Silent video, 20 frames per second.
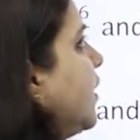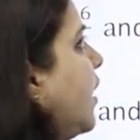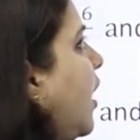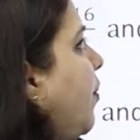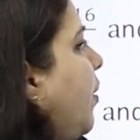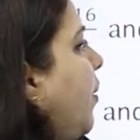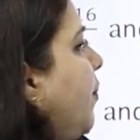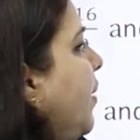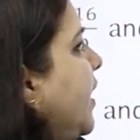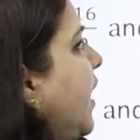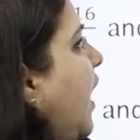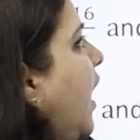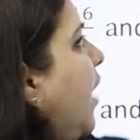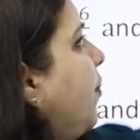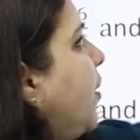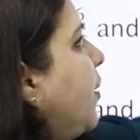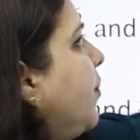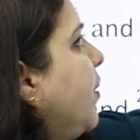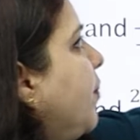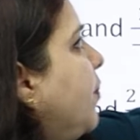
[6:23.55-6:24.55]
अब हमें यहाँ
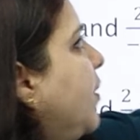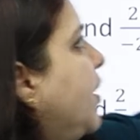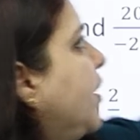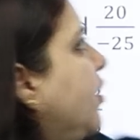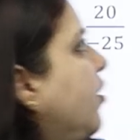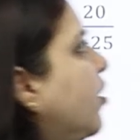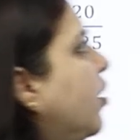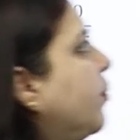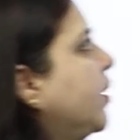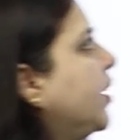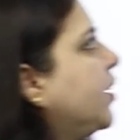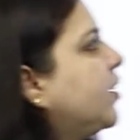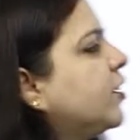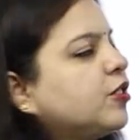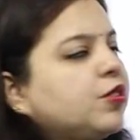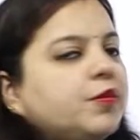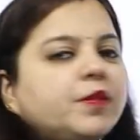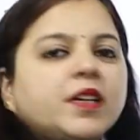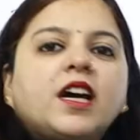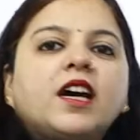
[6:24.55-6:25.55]
पर भी अपने
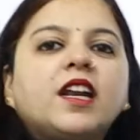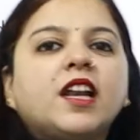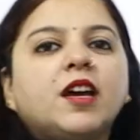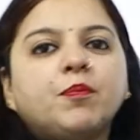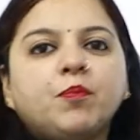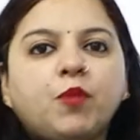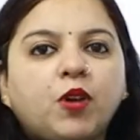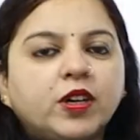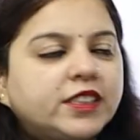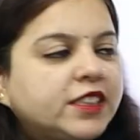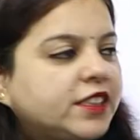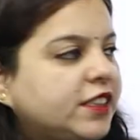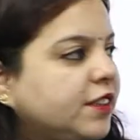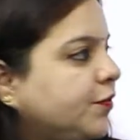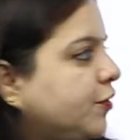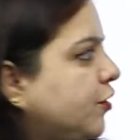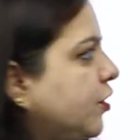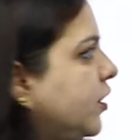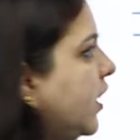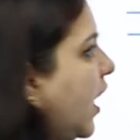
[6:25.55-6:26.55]
डिनोमिनेटर को बनाना है
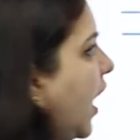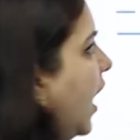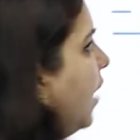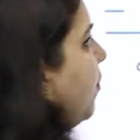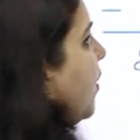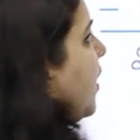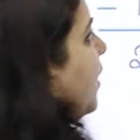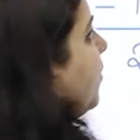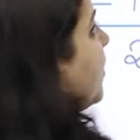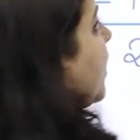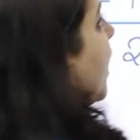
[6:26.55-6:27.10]
पॉजिटिव तो यहाँ पर हम